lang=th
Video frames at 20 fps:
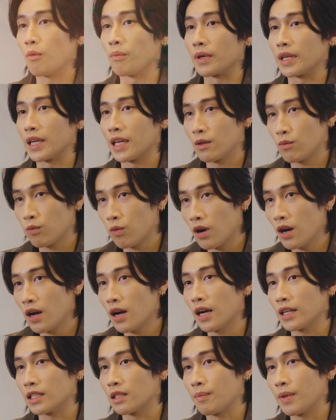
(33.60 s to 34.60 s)
ผมคิดว่า
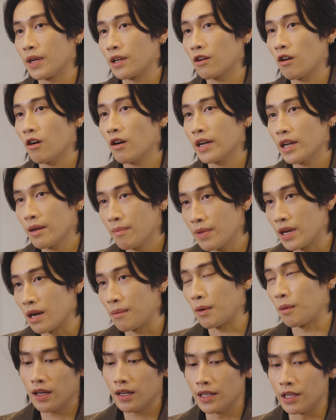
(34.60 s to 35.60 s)
อาจจะเป็นข้อได้เปรี
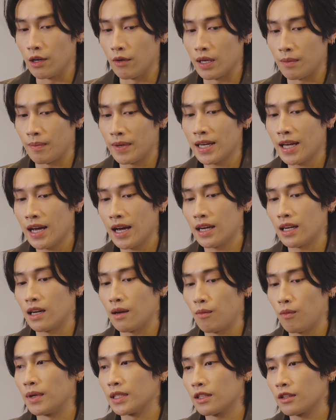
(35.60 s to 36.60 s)
ยบเดี๋ยวอีกไม่นาน
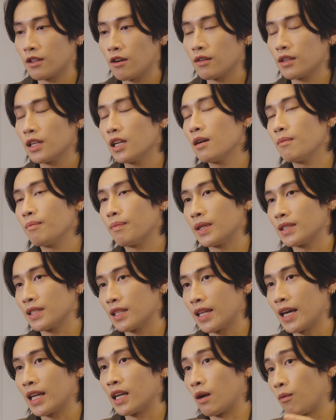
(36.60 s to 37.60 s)
นะมันจะต้องเริ่มเป็นส
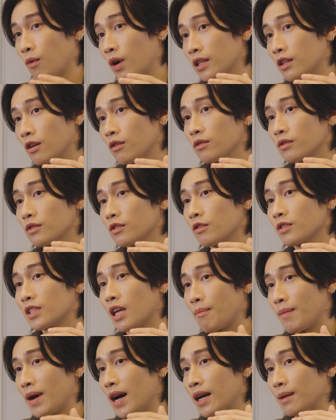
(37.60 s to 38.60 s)
แตนดาร์ดว่าต้อง
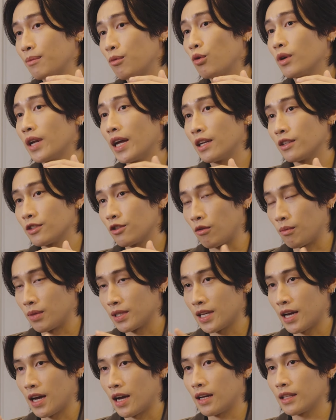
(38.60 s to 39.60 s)
สามารถพูดได้ทั้ง2
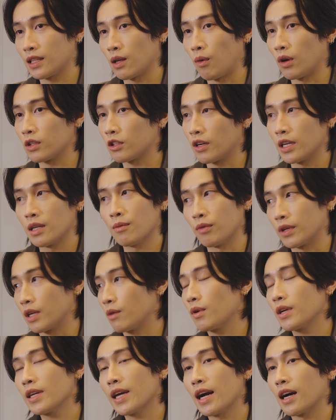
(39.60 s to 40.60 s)
ภาษาแต่ว่าตอนนี้ผม
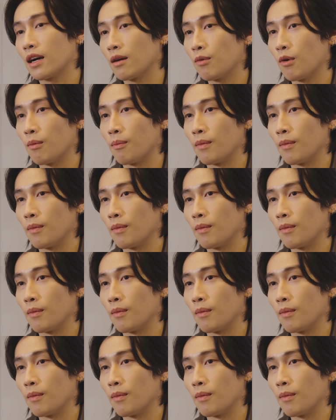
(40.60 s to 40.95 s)
คิดว่ายังครับ